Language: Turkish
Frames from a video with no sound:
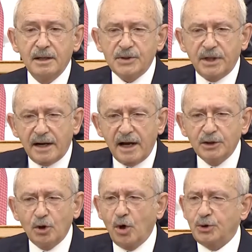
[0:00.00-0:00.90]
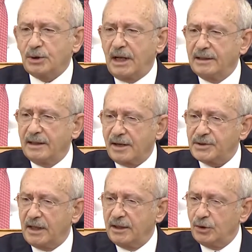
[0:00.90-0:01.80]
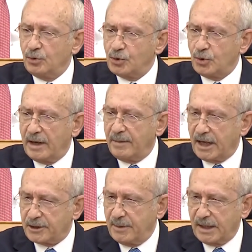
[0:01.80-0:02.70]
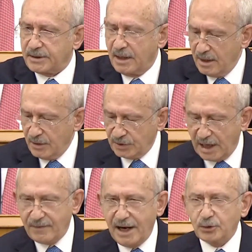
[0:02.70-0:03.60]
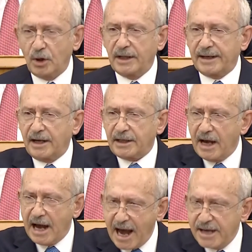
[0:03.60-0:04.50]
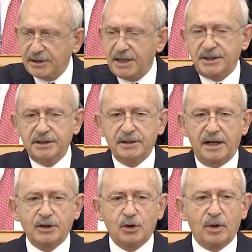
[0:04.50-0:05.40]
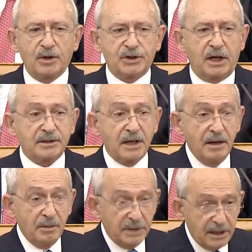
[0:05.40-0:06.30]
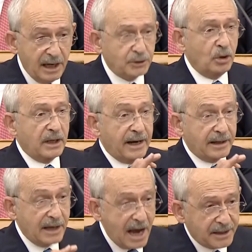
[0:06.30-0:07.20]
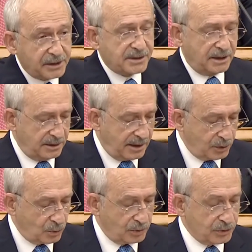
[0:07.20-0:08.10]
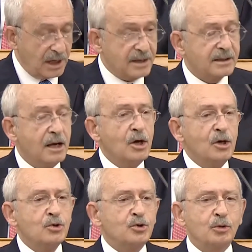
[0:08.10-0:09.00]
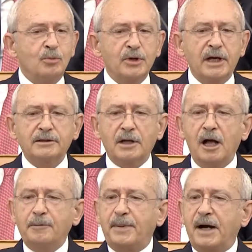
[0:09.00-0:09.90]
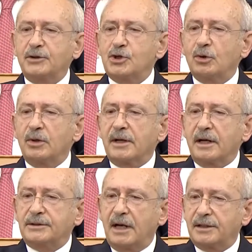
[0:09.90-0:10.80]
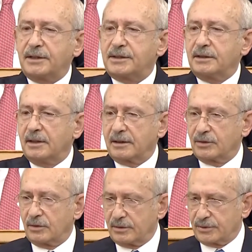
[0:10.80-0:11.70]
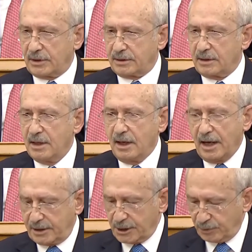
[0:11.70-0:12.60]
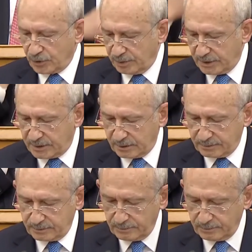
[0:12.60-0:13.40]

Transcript: Sarayda oturanlar senin yüzüne bakmaz. Devlet olarak herkesin yanında olacağız. Millet olarak herkesin yanında olacağız. Cumhuriyet Halk Partisi olarak da herkesin yanında olacağız. Herkes bunu bilsin.